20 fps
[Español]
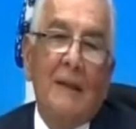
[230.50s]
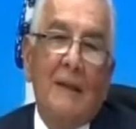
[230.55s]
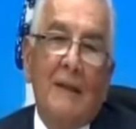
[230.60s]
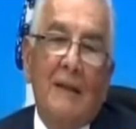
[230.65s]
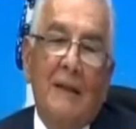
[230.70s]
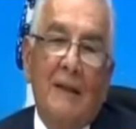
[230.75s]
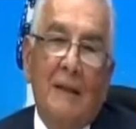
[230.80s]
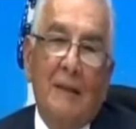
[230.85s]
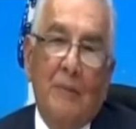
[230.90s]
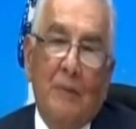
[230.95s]

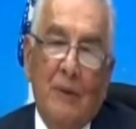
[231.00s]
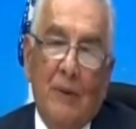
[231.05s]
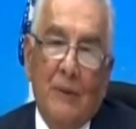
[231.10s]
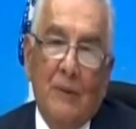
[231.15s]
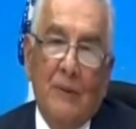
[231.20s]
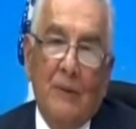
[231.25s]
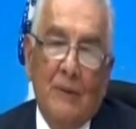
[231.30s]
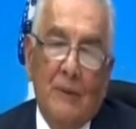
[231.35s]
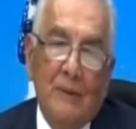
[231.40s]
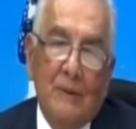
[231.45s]
eh, es
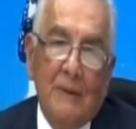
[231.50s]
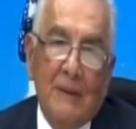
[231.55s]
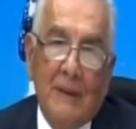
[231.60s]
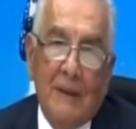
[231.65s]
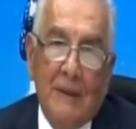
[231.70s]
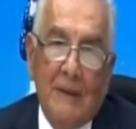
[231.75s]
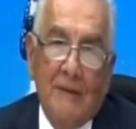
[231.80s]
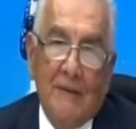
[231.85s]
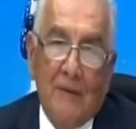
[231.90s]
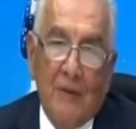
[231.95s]
bueno
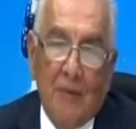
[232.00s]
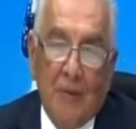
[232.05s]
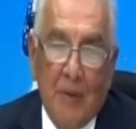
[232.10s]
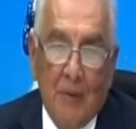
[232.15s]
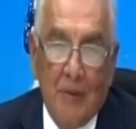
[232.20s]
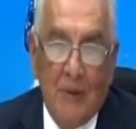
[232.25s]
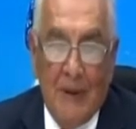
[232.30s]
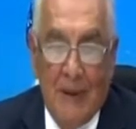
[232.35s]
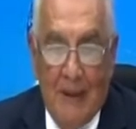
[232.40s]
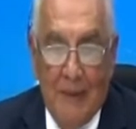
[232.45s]
que
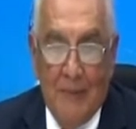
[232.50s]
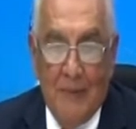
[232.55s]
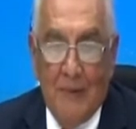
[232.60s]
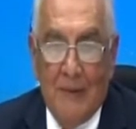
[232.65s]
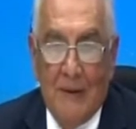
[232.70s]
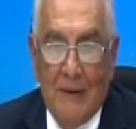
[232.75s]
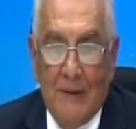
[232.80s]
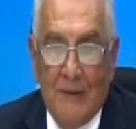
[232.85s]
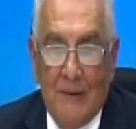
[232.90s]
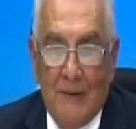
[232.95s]
informemos a la
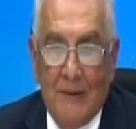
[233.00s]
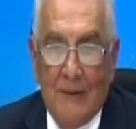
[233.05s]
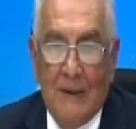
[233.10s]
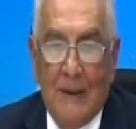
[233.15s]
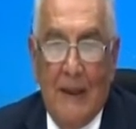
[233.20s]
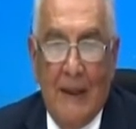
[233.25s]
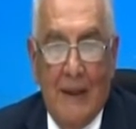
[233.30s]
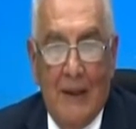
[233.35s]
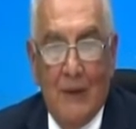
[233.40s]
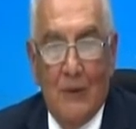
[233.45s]

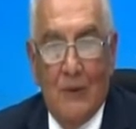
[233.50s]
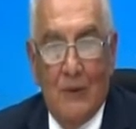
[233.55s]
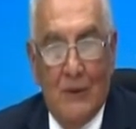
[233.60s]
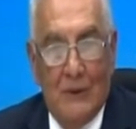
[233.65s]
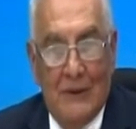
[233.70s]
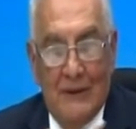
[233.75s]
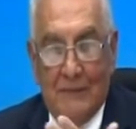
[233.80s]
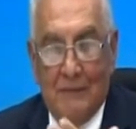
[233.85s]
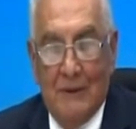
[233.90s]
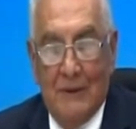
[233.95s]
población, hay
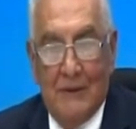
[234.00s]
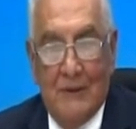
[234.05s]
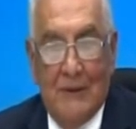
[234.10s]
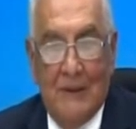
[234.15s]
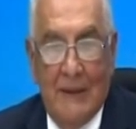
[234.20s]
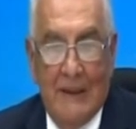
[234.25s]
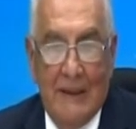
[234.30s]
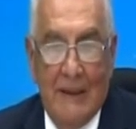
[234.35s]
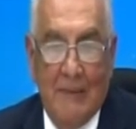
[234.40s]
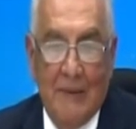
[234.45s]
algunas
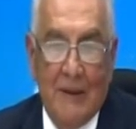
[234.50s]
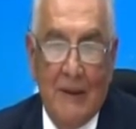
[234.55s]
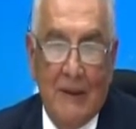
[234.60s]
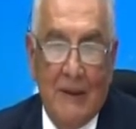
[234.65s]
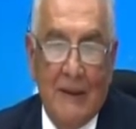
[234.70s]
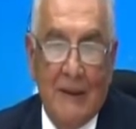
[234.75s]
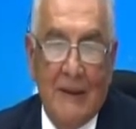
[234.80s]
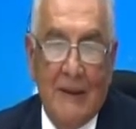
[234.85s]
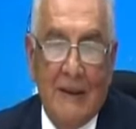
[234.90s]
personas ya mayores de